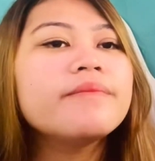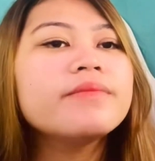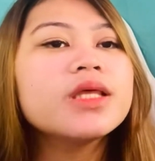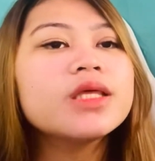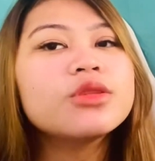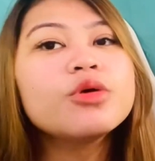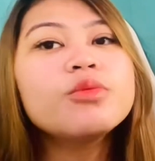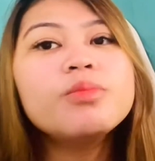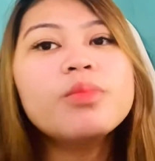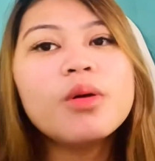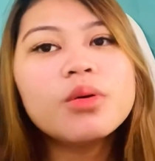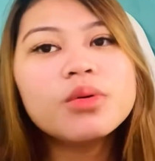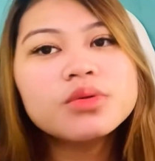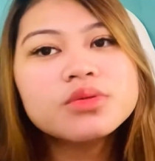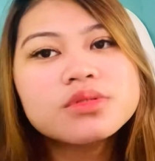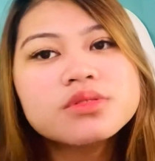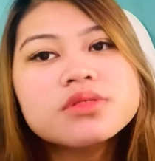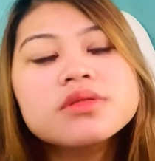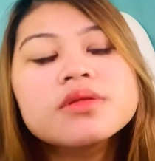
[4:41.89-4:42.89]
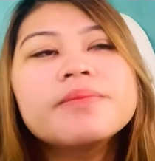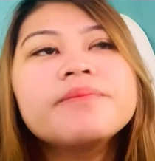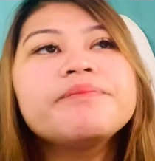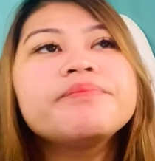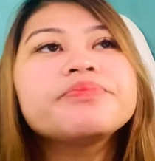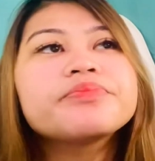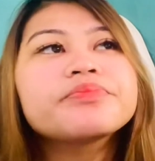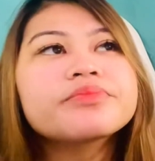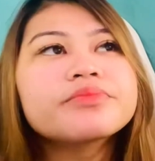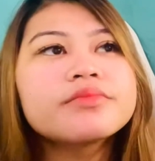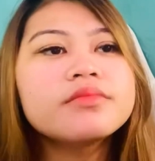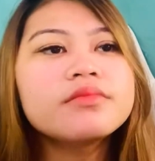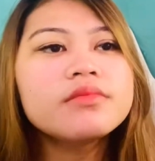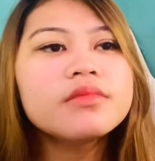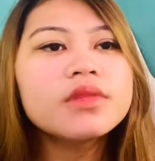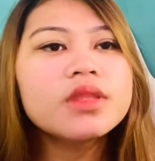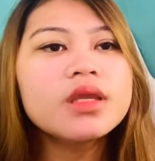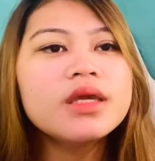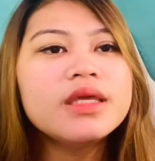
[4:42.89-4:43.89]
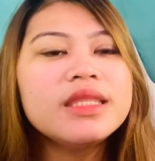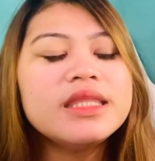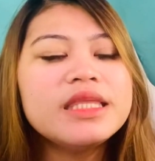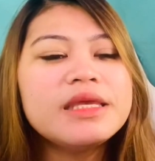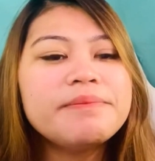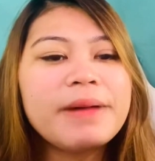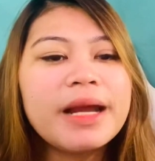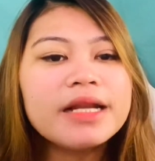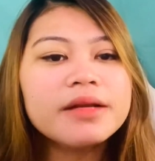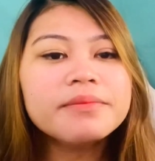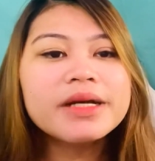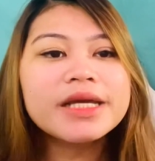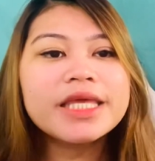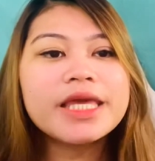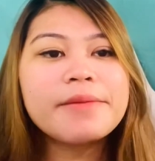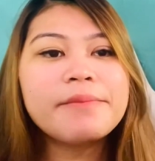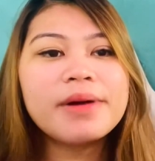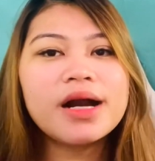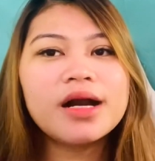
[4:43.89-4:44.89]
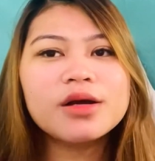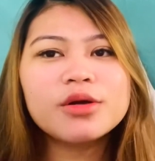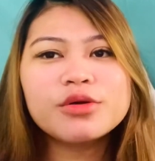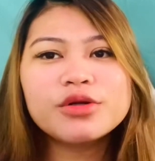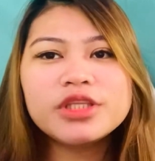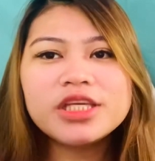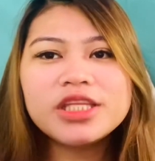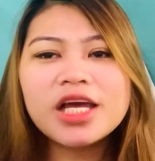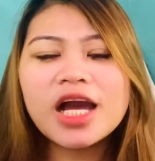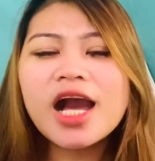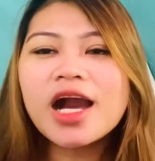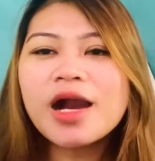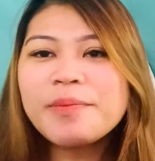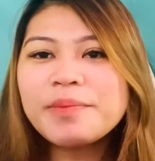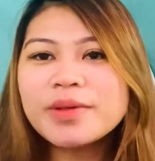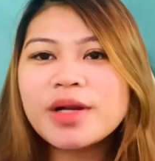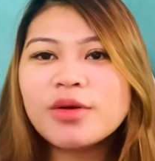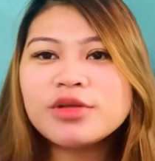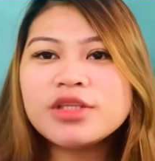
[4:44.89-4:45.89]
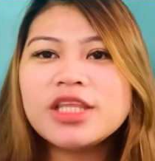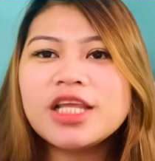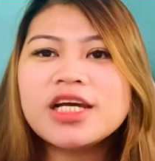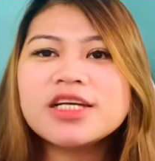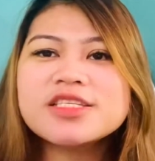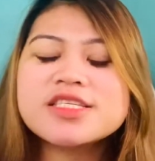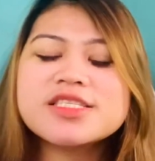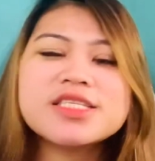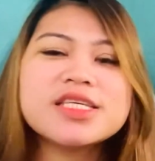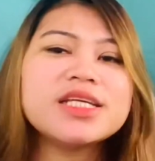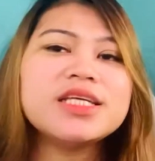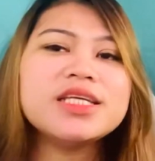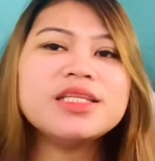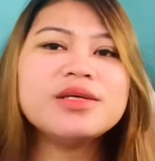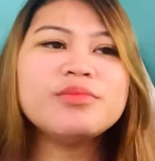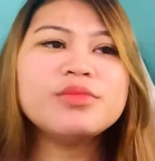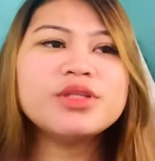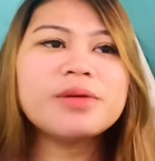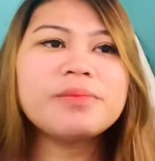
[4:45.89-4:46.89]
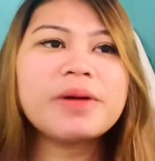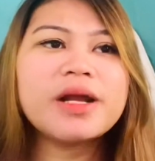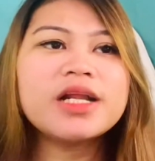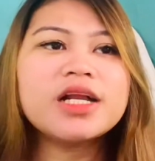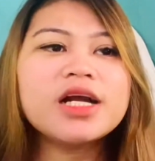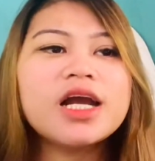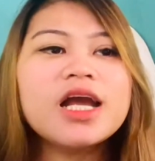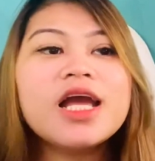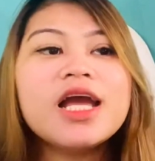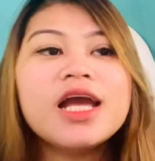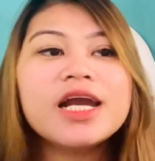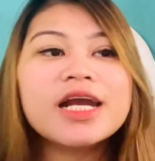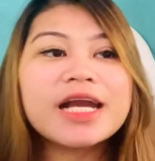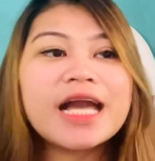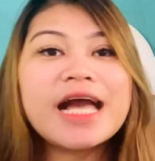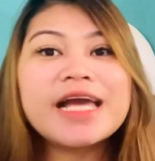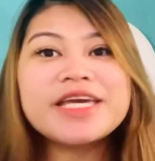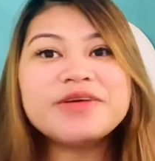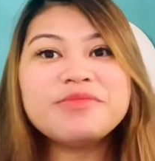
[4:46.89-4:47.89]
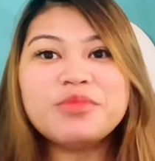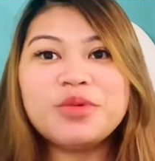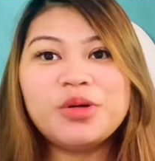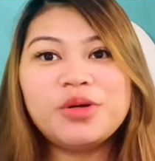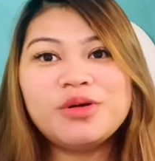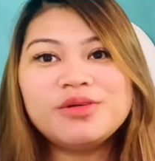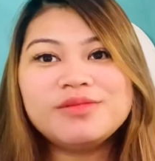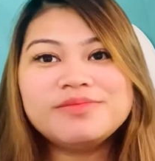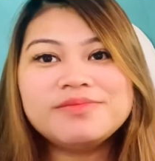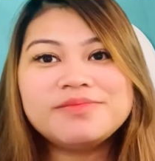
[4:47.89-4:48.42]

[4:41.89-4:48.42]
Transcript: Na to boast, hindi para magyabang, kundi nakaka-proud lang sa sarili mo na parang kaya mo.